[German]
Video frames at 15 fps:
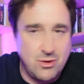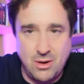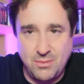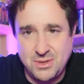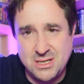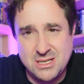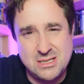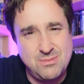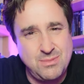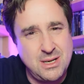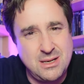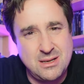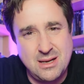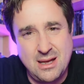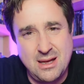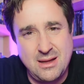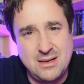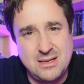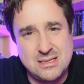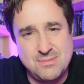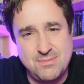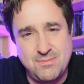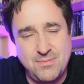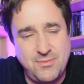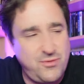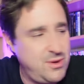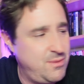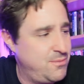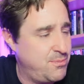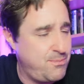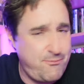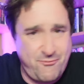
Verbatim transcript: kommt in diesem Lied, äh, in diesem Film